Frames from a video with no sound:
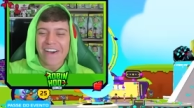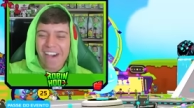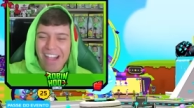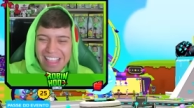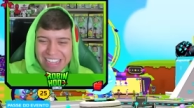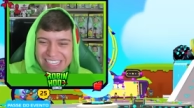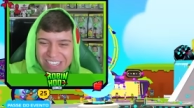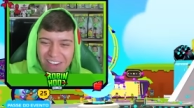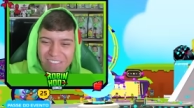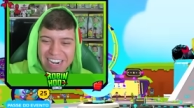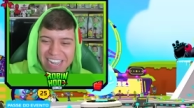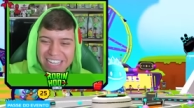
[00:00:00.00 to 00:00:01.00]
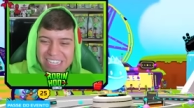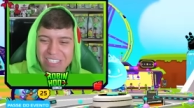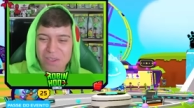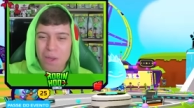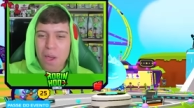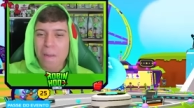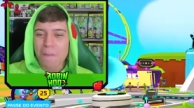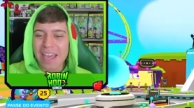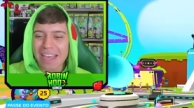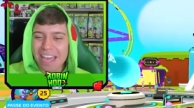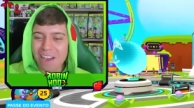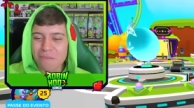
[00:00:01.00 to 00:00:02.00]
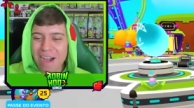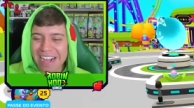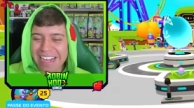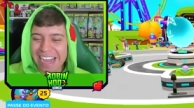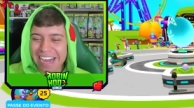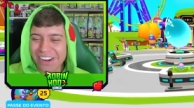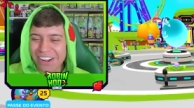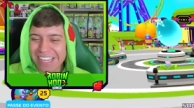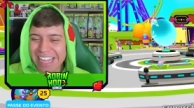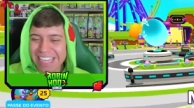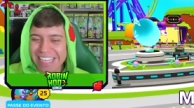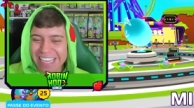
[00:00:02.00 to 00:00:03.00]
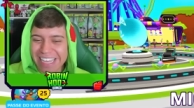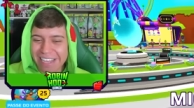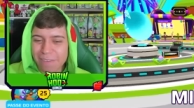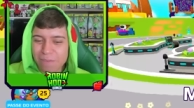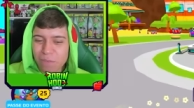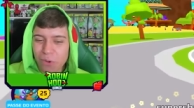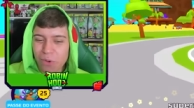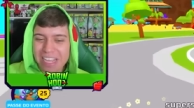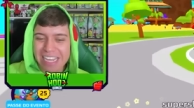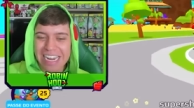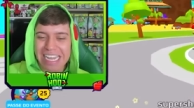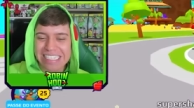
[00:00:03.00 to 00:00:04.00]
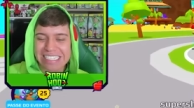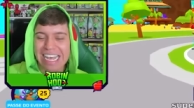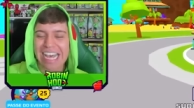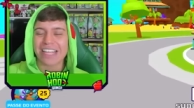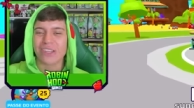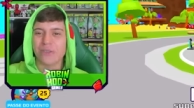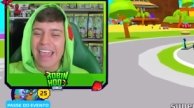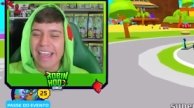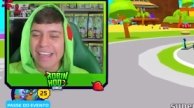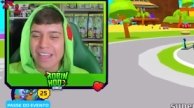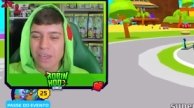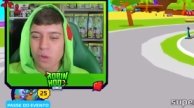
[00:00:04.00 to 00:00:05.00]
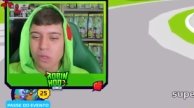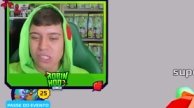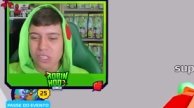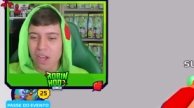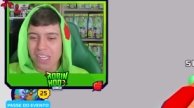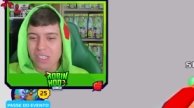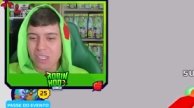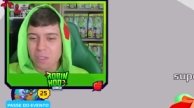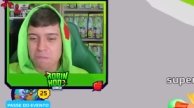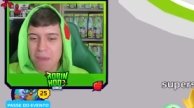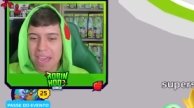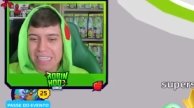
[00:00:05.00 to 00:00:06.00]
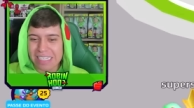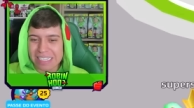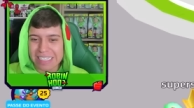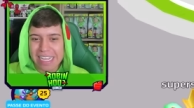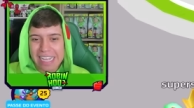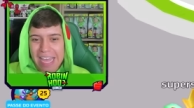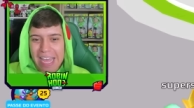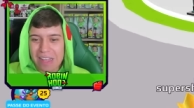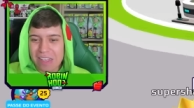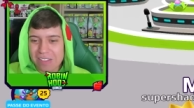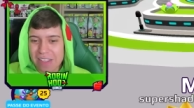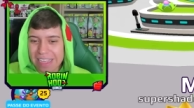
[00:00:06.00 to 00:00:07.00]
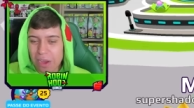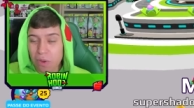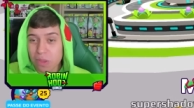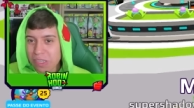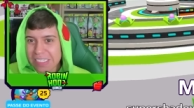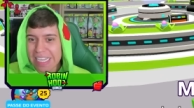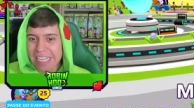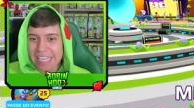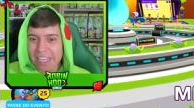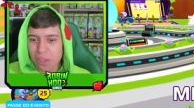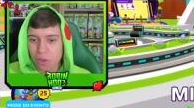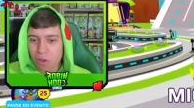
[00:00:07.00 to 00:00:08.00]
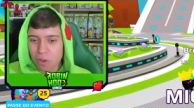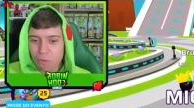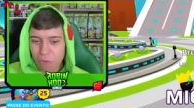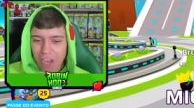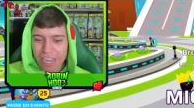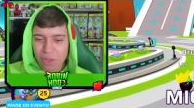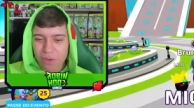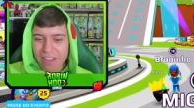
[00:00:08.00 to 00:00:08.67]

Olha só pra isso. Peguei uma carona aqui. O engraçado é que os nossos pets eles ficam nos seguindo fora do